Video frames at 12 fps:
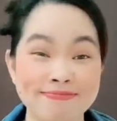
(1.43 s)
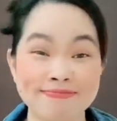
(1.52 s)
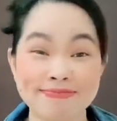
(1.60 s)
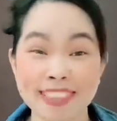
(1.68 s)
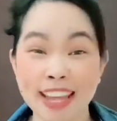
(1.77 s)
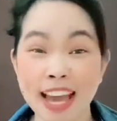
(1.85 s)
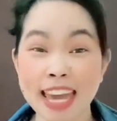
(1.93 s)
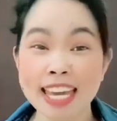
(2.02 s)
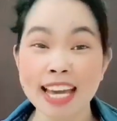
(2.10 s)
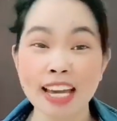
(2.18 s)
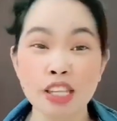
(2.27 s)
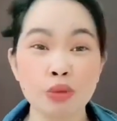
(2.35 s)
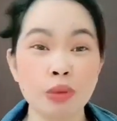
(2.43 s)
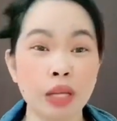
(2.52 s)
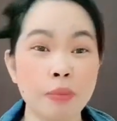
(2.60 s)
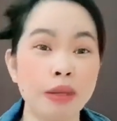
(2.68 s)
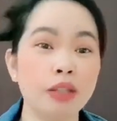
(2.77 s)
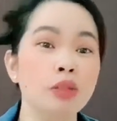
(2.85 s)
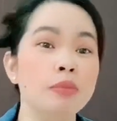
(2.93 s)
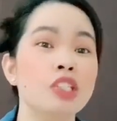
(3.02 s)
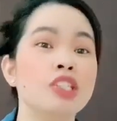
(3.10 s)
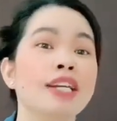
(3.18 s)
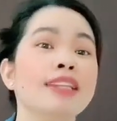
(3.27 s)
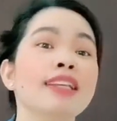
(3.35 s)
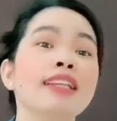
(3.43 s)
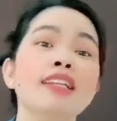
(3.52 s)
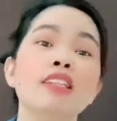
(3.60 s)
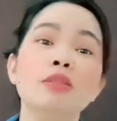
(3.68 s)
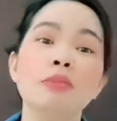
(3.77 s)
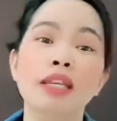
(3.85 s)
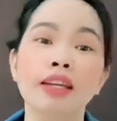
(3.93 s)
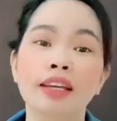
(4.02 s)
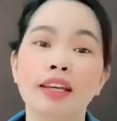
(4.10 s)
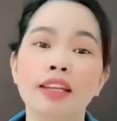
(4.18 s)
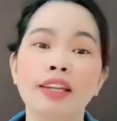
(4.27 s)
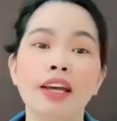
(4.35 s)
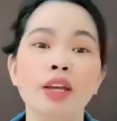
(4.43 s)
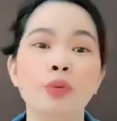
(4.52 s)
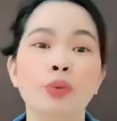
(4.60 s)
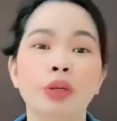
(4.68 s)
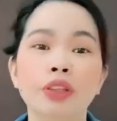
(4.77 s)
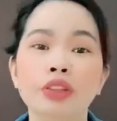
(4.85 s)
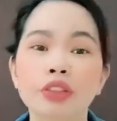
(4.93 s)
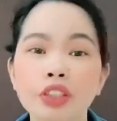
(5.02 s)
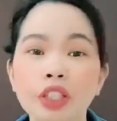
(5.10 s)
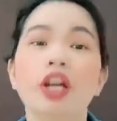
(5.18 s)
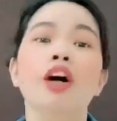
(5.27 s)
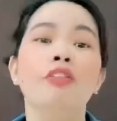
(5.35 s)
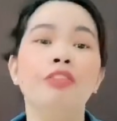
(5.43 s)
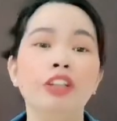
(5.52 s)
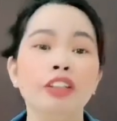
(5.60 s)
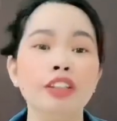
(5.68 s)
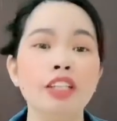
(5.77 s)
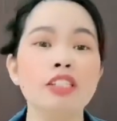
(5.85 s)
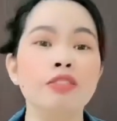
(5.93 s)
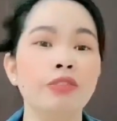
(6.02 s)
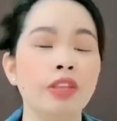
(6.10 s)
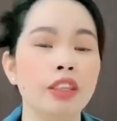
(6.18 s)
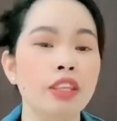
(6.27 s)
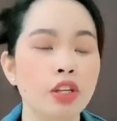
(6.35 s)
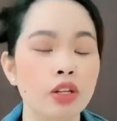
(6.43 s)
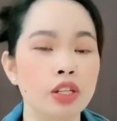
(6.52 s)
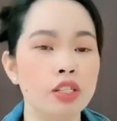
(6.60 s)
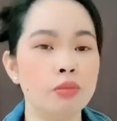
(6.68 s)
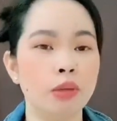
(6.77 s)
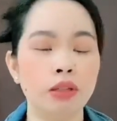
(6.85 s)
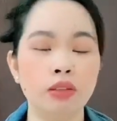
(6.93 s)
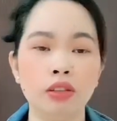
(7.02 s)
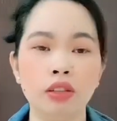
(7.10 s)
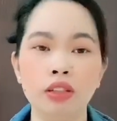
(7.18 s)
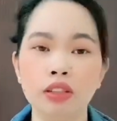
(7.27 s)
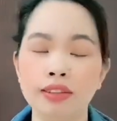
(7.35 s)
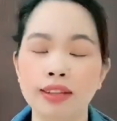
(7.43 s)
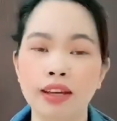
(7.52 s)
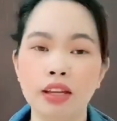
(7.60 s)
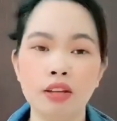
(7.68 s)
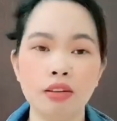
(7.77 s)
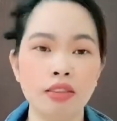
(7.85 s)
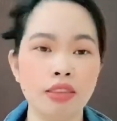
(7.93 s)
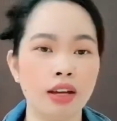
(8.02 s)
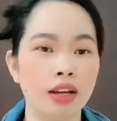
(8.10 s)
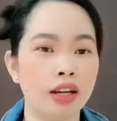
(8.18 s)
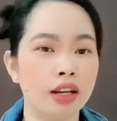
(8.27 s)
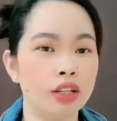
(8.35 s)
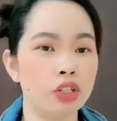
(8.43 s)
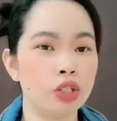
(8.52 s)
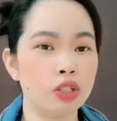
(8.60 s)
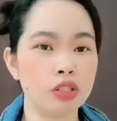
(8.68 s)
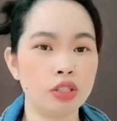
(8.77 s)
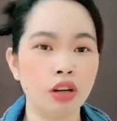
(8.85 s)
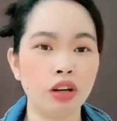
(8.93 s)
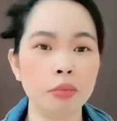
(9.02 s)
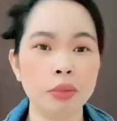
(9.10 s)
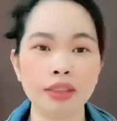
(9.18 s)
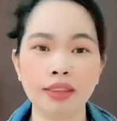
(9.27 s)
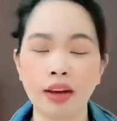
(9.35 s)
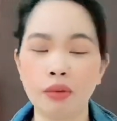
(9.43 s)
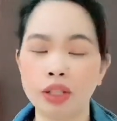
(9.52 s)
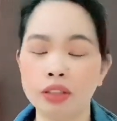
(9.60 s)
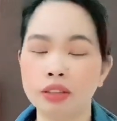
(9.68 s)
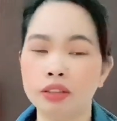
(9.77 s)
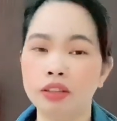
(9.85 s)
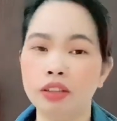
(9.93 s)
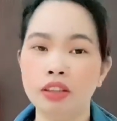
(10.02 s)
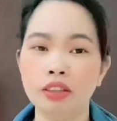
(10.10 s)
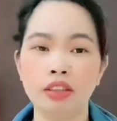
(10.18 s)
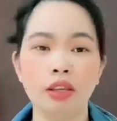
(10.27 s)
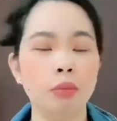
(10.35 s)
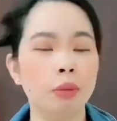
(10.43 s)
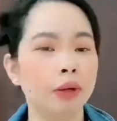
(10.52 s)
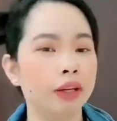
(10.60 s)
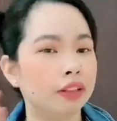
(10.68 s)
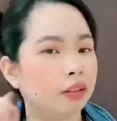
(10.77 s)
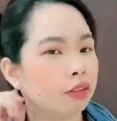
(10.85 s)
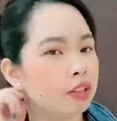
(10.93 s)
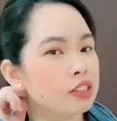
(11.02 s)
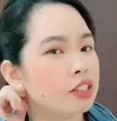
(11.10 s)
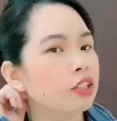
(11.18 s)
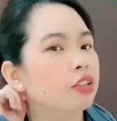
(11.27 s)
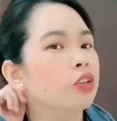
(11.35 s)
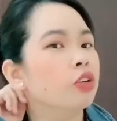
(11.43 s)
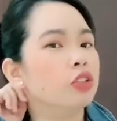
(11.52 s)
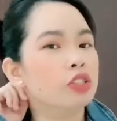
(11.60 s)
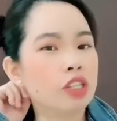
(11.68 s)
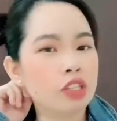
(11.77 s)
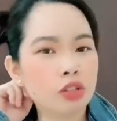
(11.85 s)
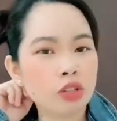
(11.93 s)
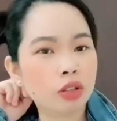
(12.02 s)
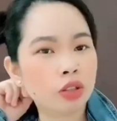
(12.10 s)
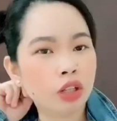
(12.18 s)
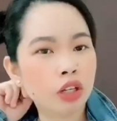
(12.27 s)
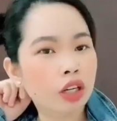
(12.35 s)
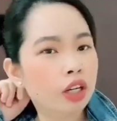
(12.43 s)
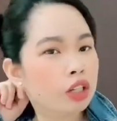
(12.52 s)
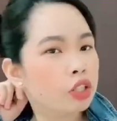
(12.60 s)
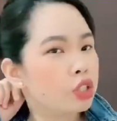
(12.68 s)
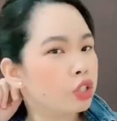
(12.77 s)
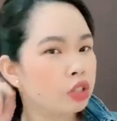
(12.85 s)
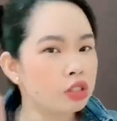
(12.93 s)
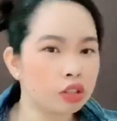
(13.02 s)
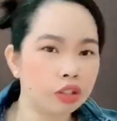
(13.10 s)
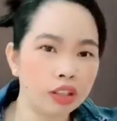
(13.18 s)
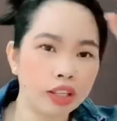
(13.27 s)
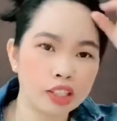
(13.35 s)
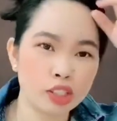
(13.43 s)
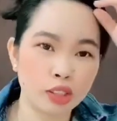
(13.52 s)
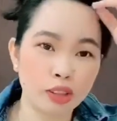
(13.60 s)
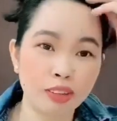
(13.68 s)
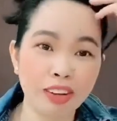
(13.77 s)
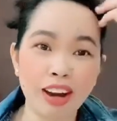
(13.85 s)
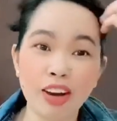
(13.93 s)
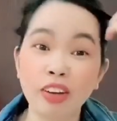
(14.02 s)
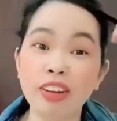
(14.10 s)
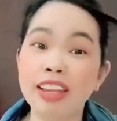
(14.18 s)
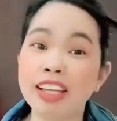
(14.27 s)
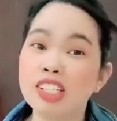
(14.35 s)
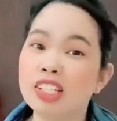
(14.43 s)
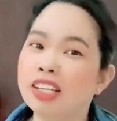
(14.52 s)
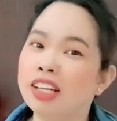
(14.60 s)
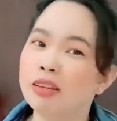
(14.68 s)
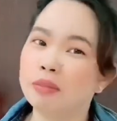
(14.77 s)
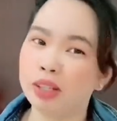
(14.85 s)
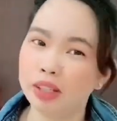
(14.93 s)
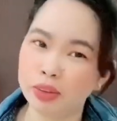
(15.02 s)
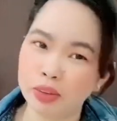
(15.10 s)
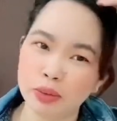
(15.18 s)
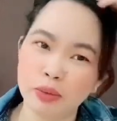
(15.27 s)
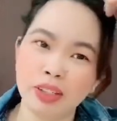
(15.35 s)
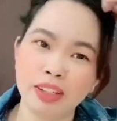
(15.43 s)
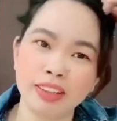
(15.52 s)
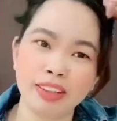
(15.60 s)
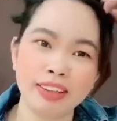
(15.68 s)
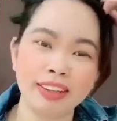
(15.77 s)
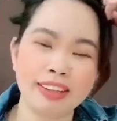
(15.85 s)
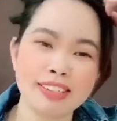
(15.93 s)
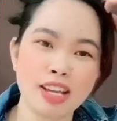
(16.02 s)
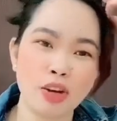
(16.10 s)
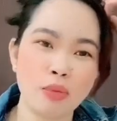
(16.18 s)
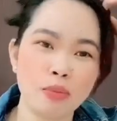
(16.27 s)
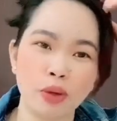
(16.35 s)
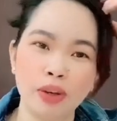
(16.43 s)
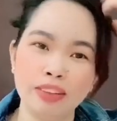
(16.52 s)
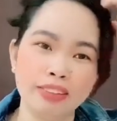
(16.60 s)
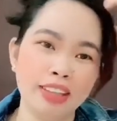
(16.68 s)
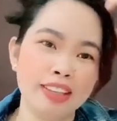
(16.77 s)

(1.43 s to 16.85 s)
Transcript: Hi guys! Welcome back to my channel. It's me again. I wonder. For today's video is mag-haul tayo ng shoes haul ba tawag doon? Hindi. Papakita ko lang sa, inyo, yung, sa inyo yung shoes collection ko. Wow, collection na naman. Oo, wala na talaga kasi ako makontent.